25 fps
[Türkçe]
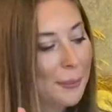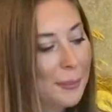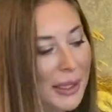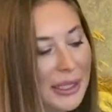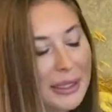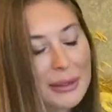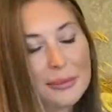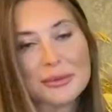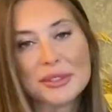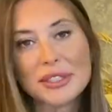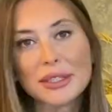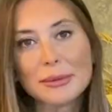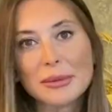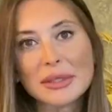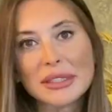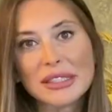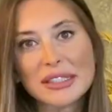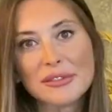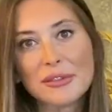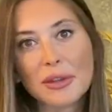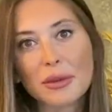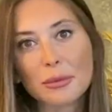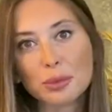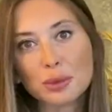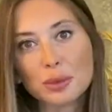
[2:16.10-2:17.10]

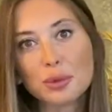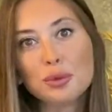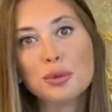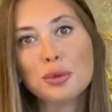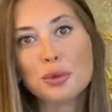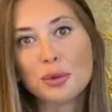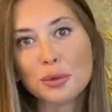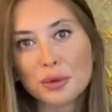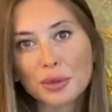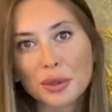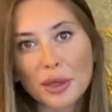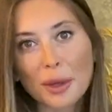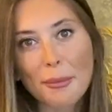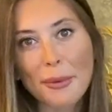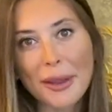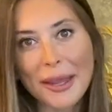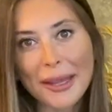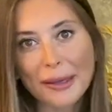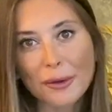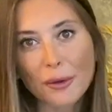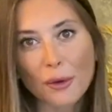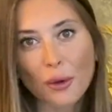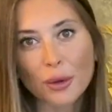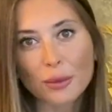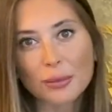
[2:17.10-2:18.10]
benimsemesi ve bunu
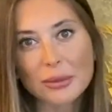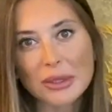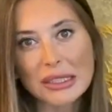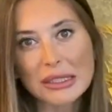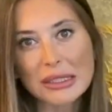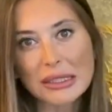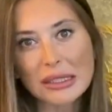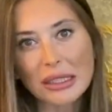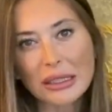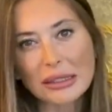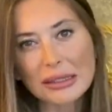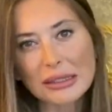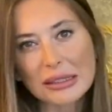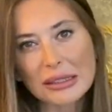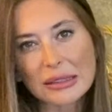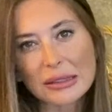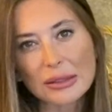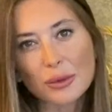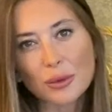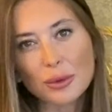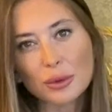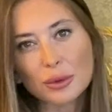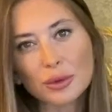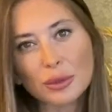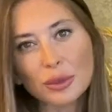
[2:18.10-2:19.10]
uygulamaya koyması
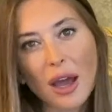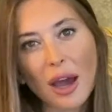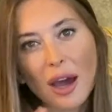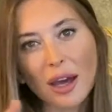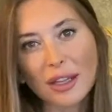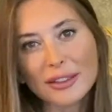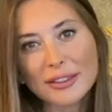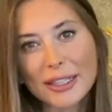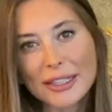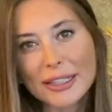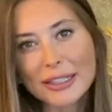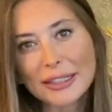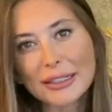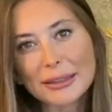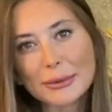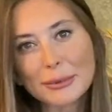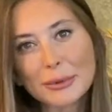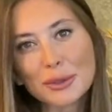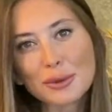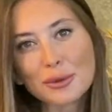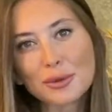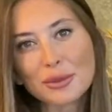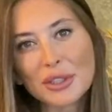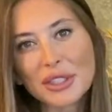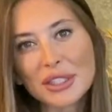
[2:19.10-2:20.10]
aslında onu aday
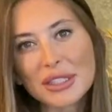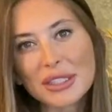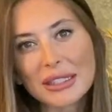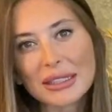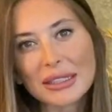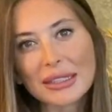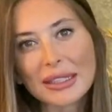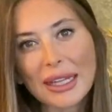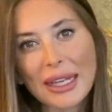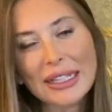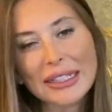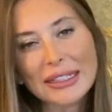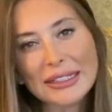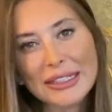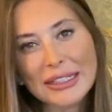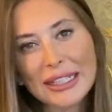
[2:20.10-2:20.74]
arama sürecinde